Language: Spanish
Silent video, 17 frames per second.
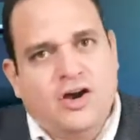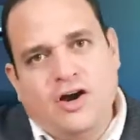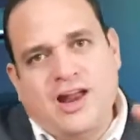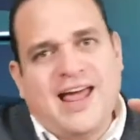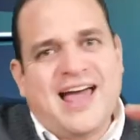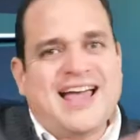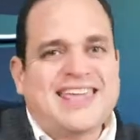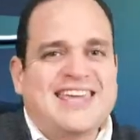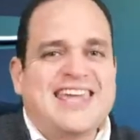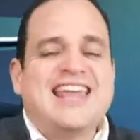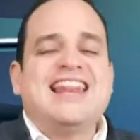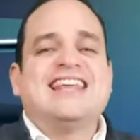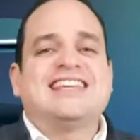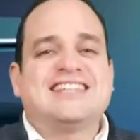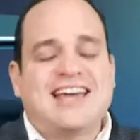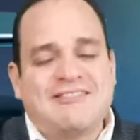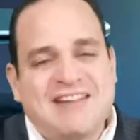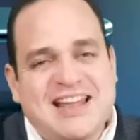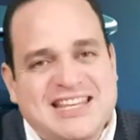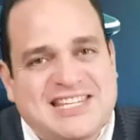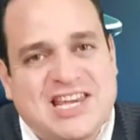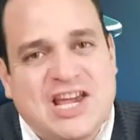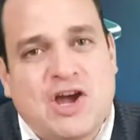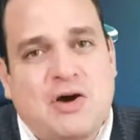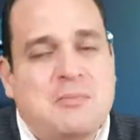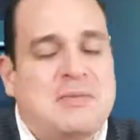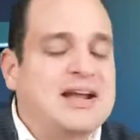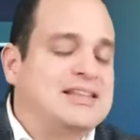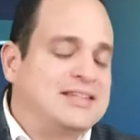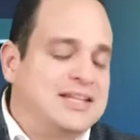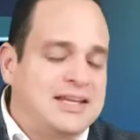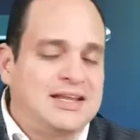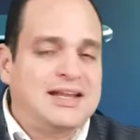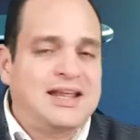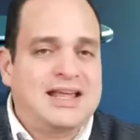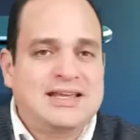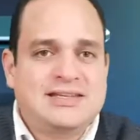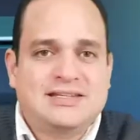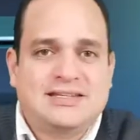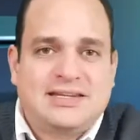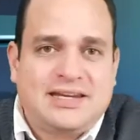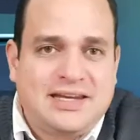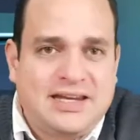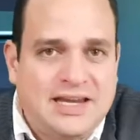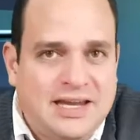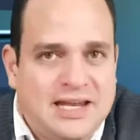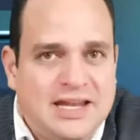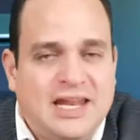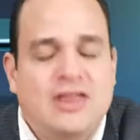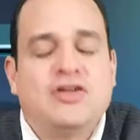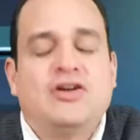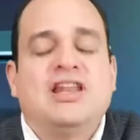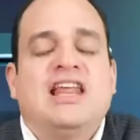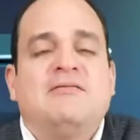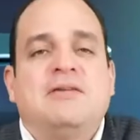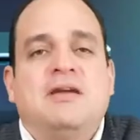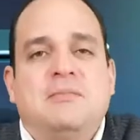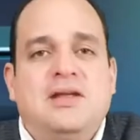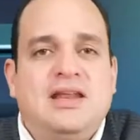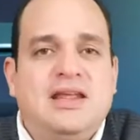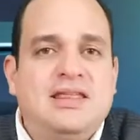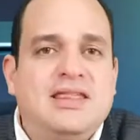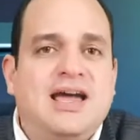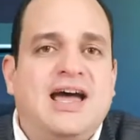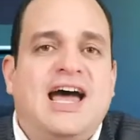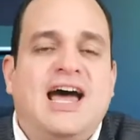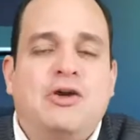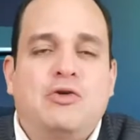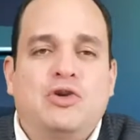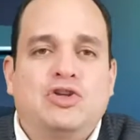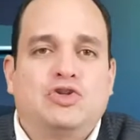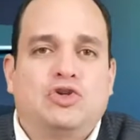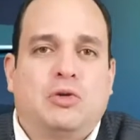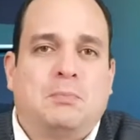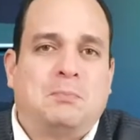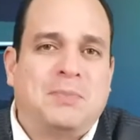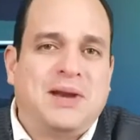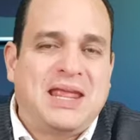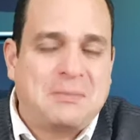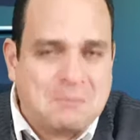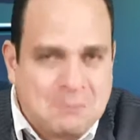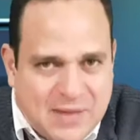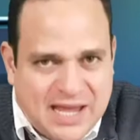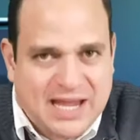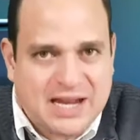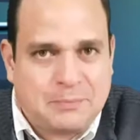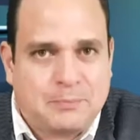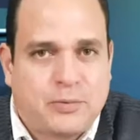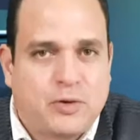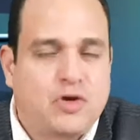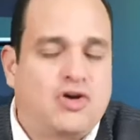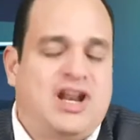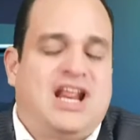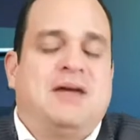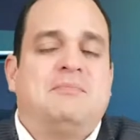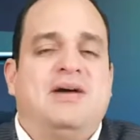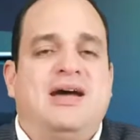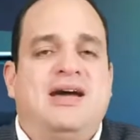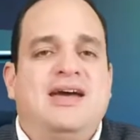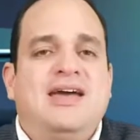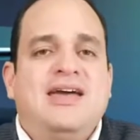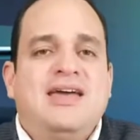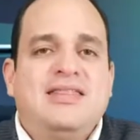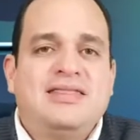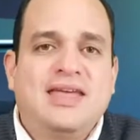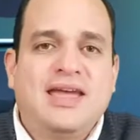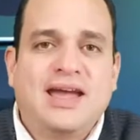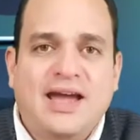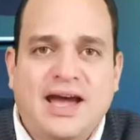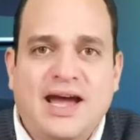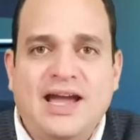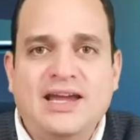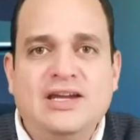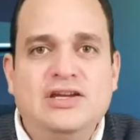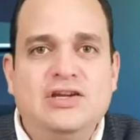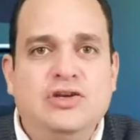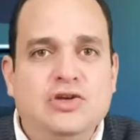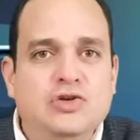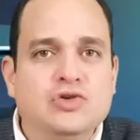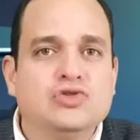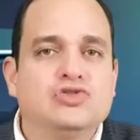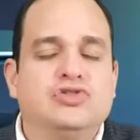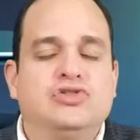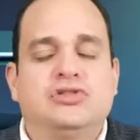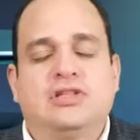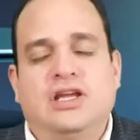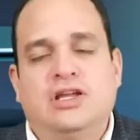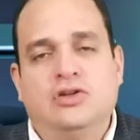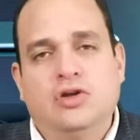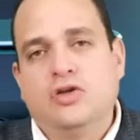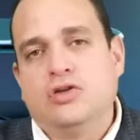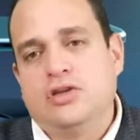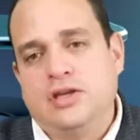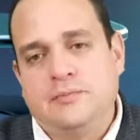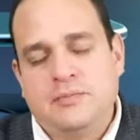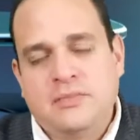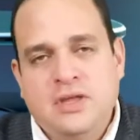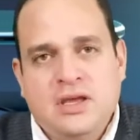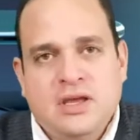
Hola, quien les habla Cheo Martínez y les doy la bienvenida a nuestro primer programa de High News Technology.